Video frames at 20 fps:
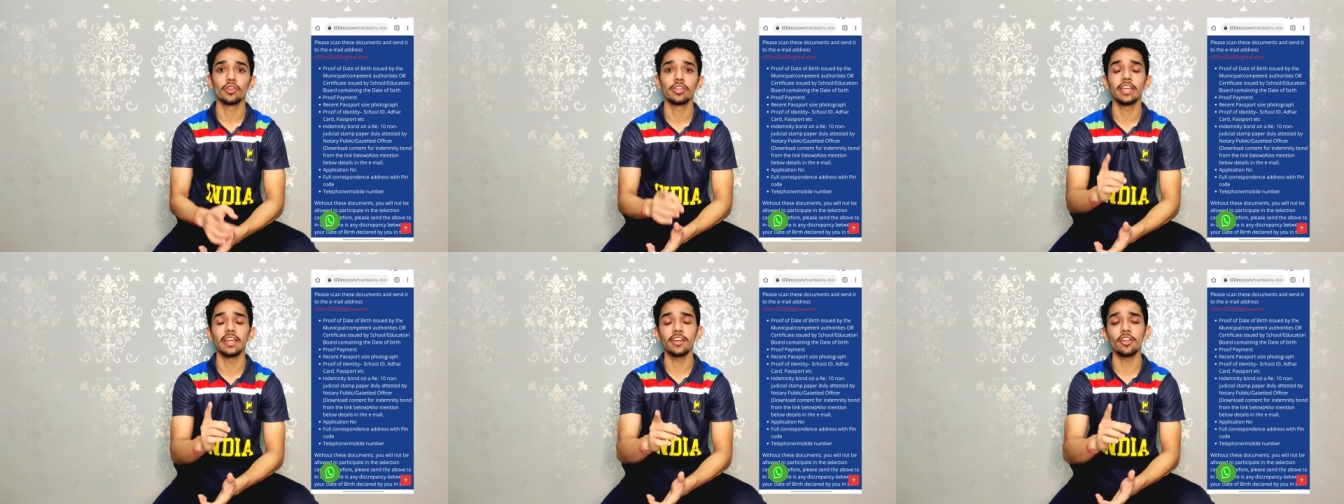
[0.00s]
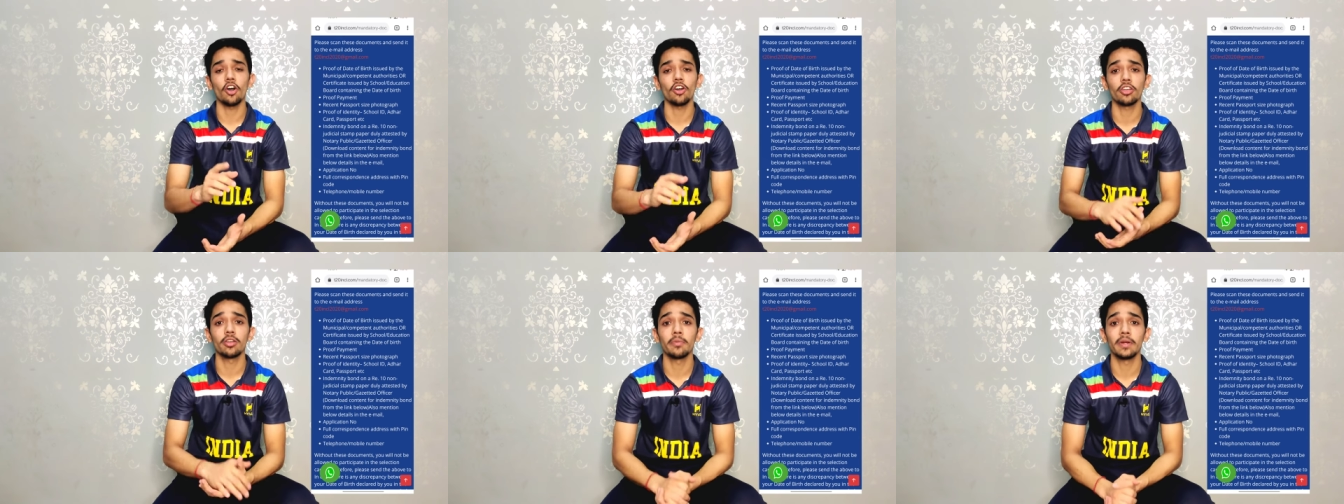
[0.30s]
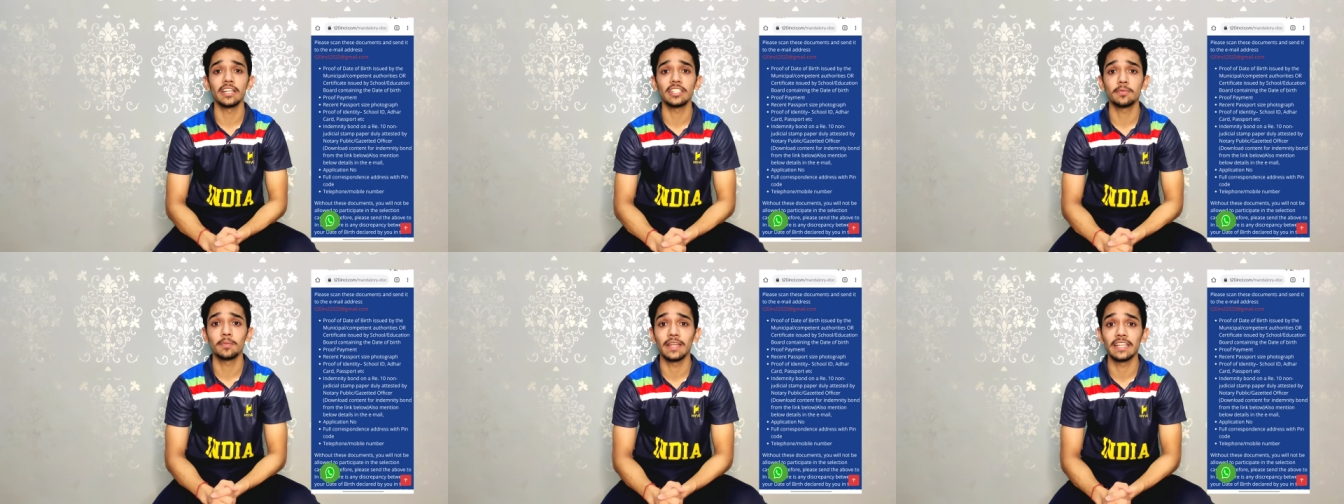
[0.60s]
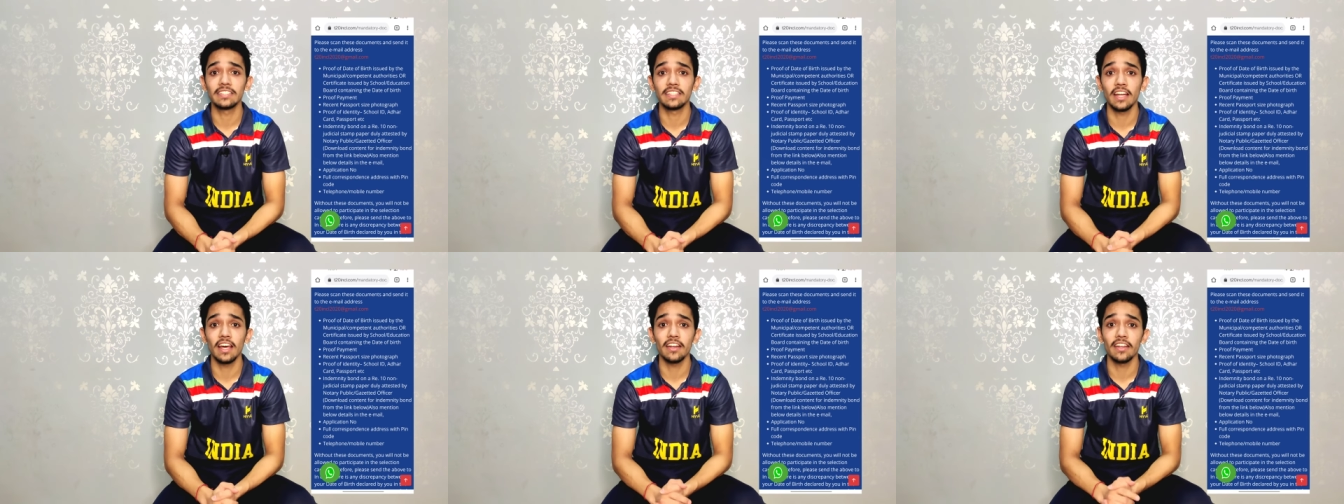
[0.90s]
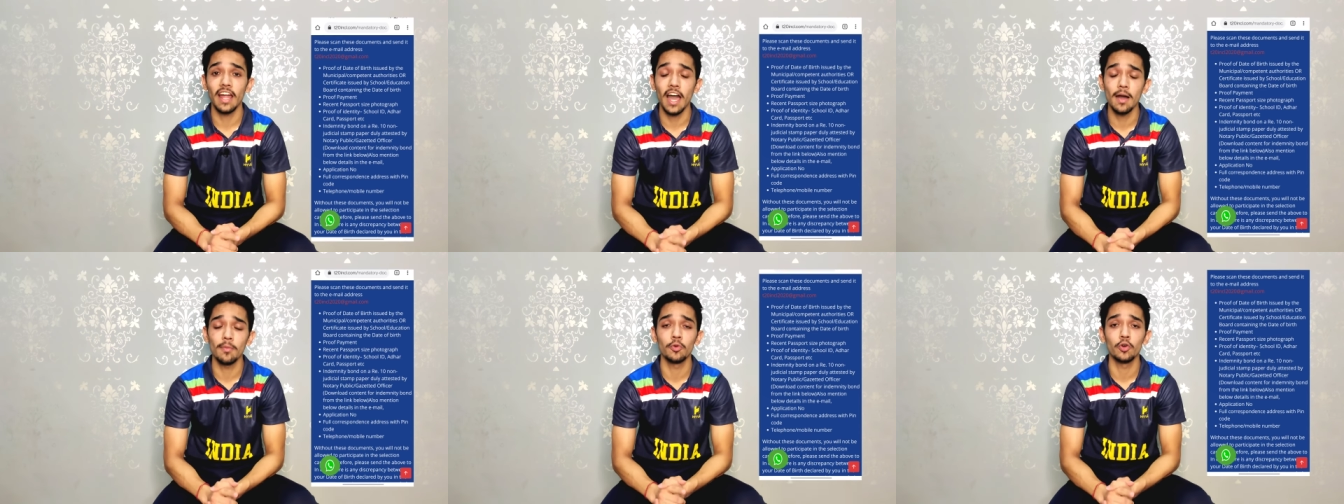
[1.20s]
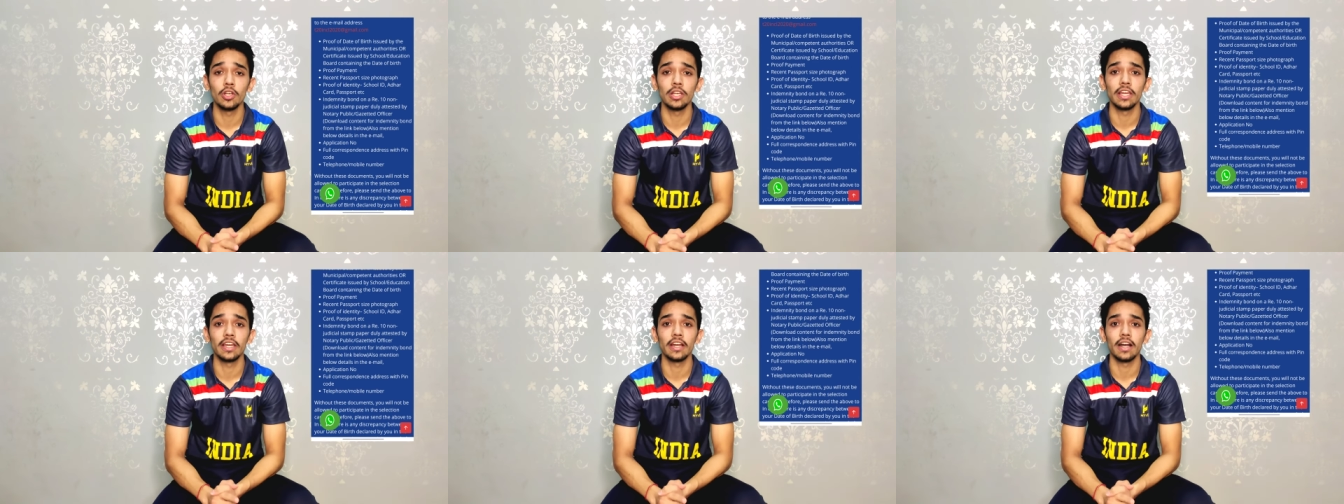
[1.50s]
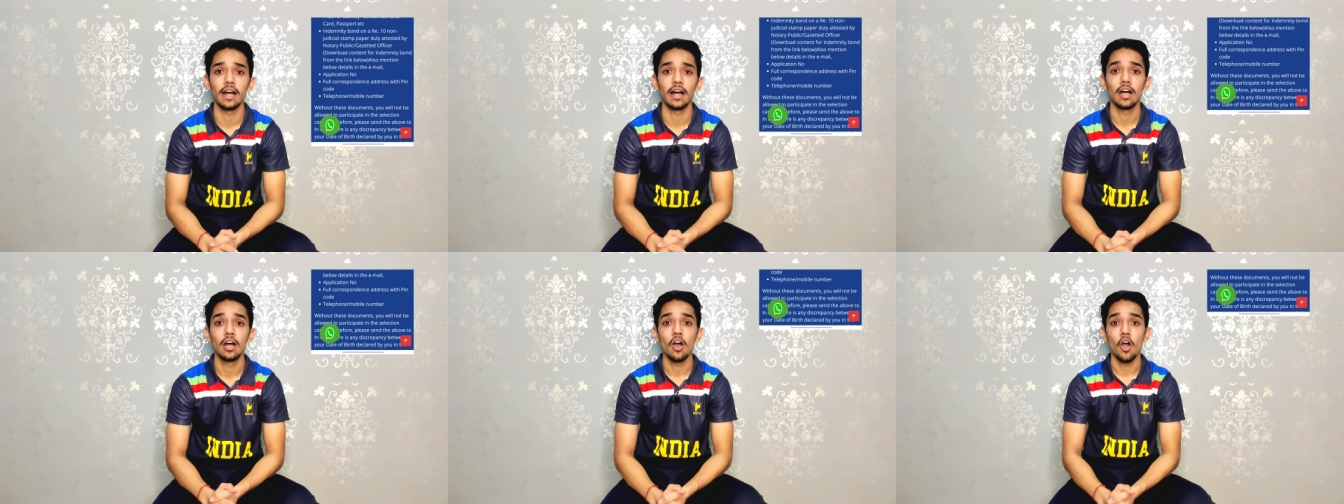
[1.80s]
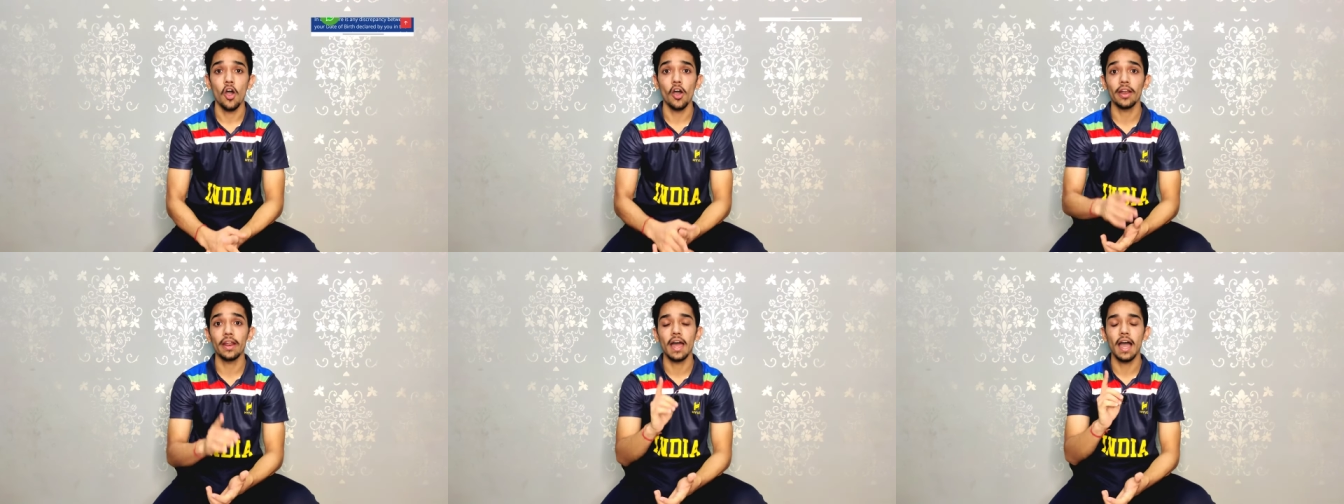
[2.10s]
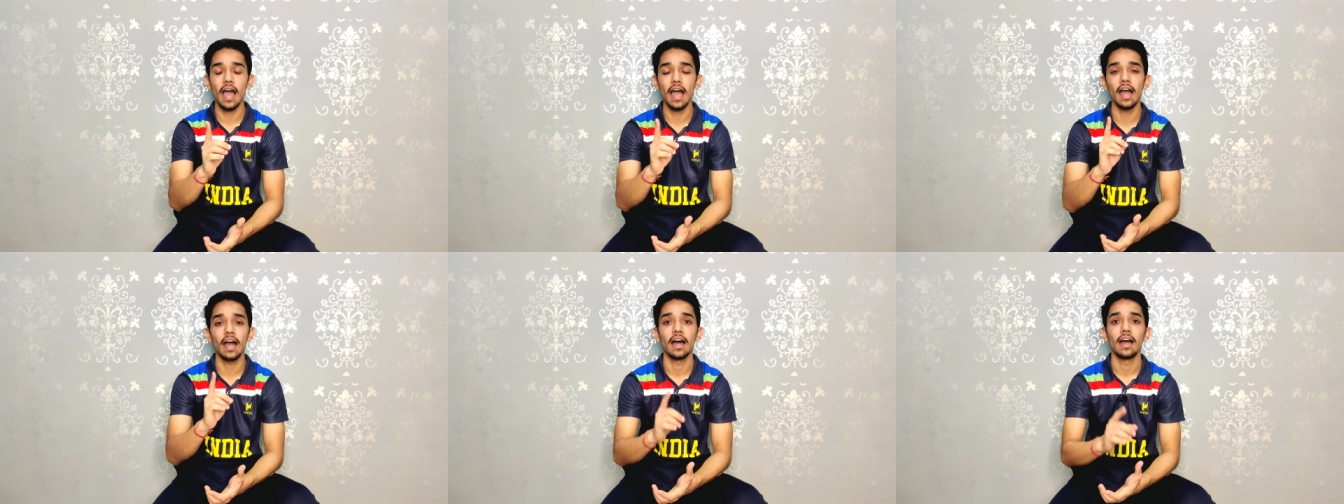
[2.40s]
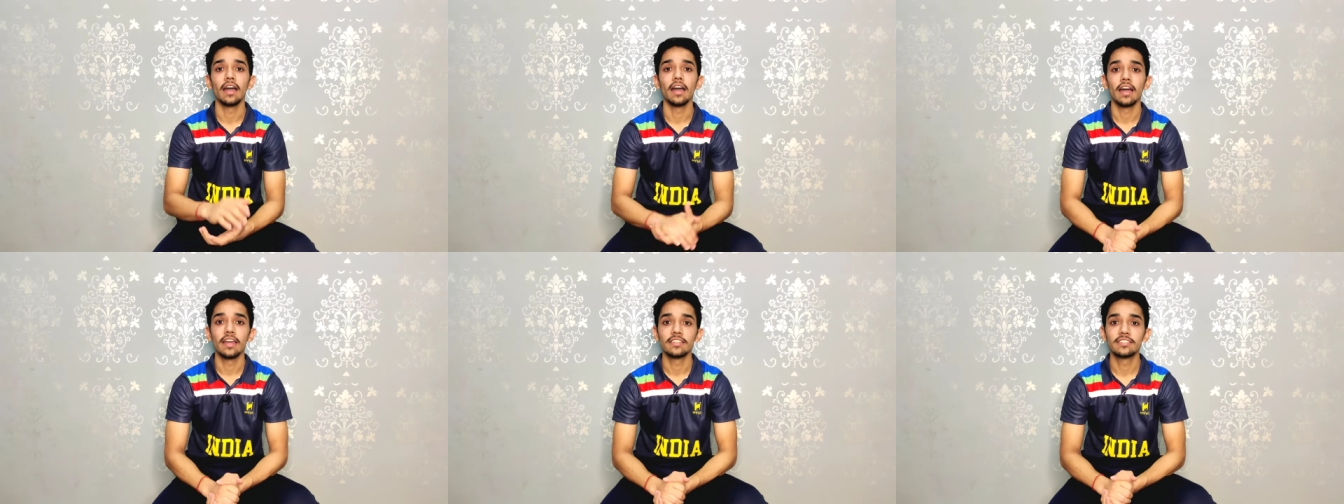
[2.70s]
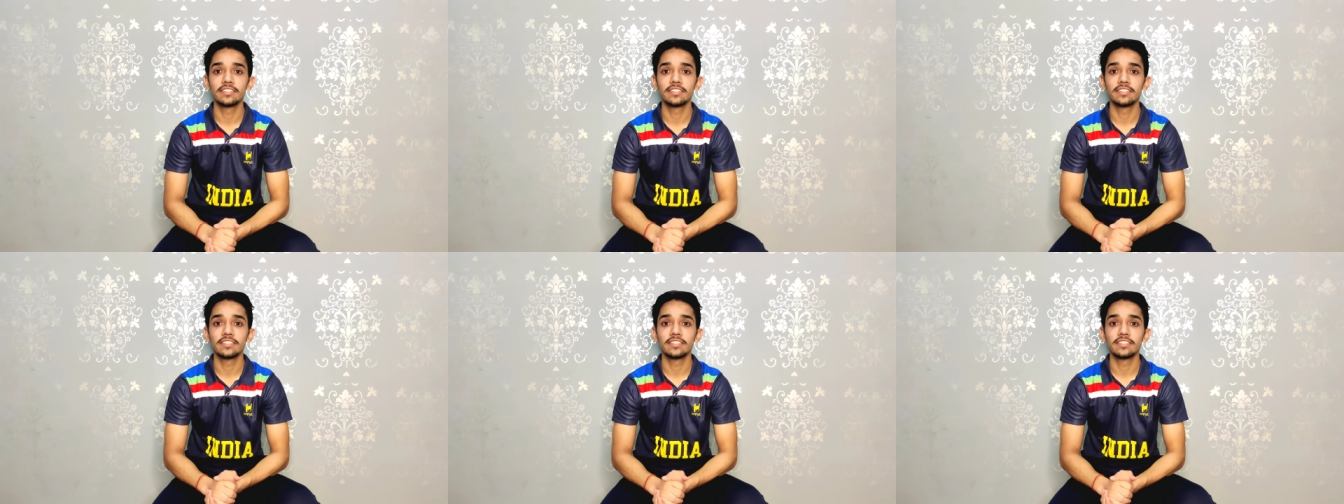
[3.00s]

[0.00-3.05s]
तो ये डॉक्यूमेंट्स भेजना ना भूलिएगा और हाँ